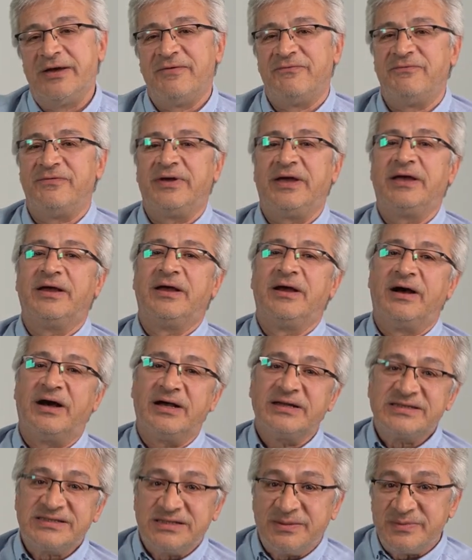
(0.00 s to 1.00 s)
Ve
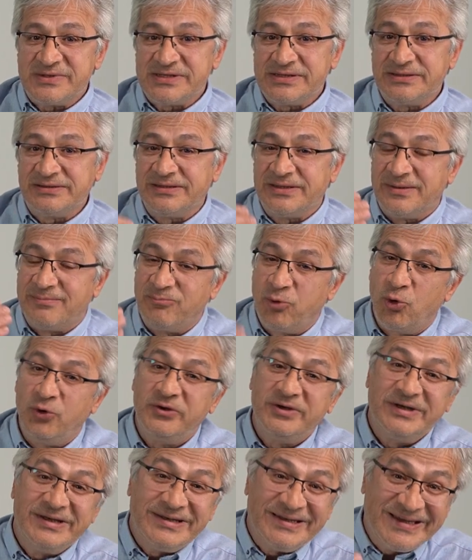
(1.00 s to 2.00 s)
hastamızın
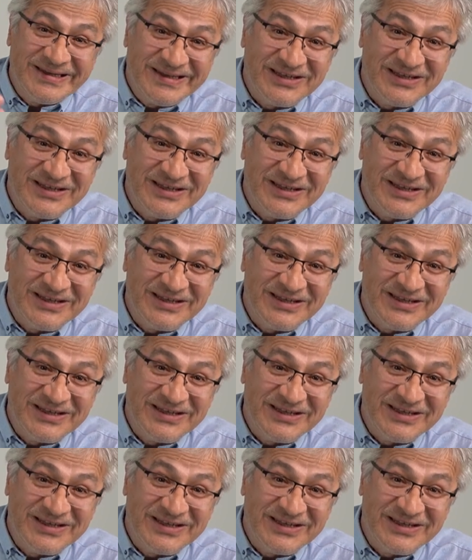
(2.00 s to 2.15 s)
polikliniğe